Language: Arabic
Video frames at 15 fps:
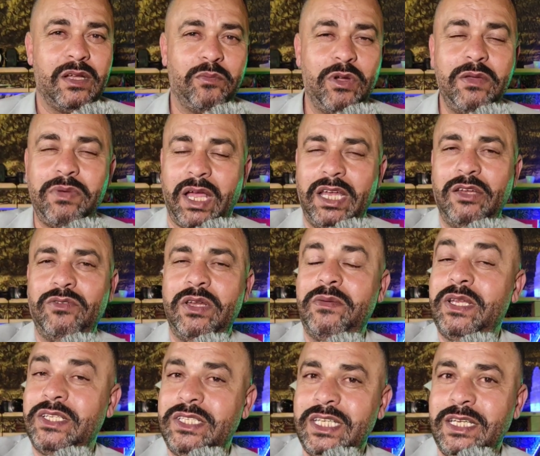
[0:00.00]
المهم خليونا من
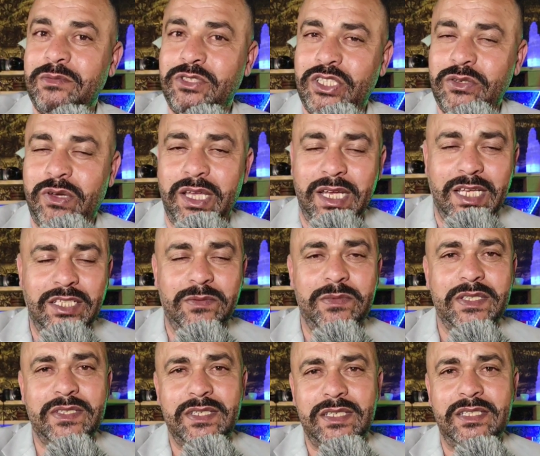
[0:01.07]
هذا الشيء نمشيو علاش
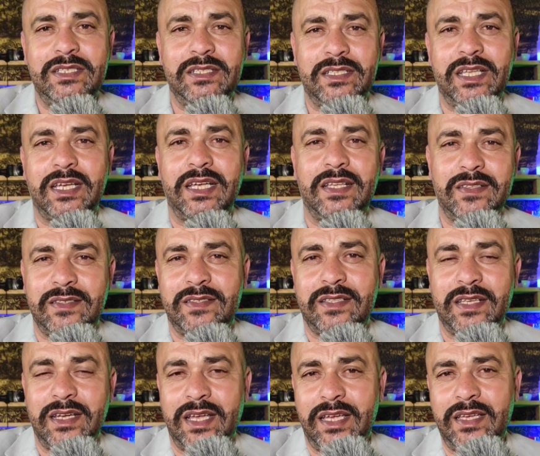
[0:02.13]
ما زينش الذكاء
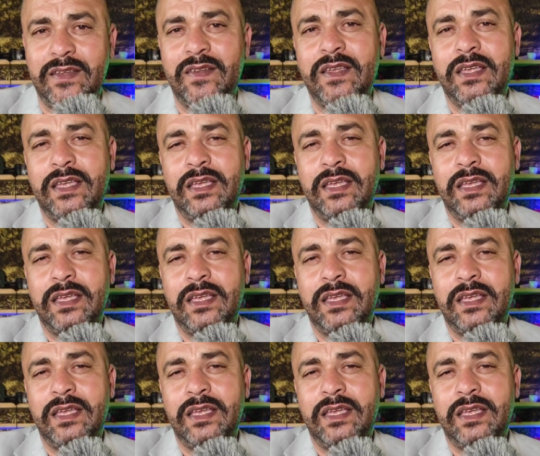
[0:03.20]
الاصطناعي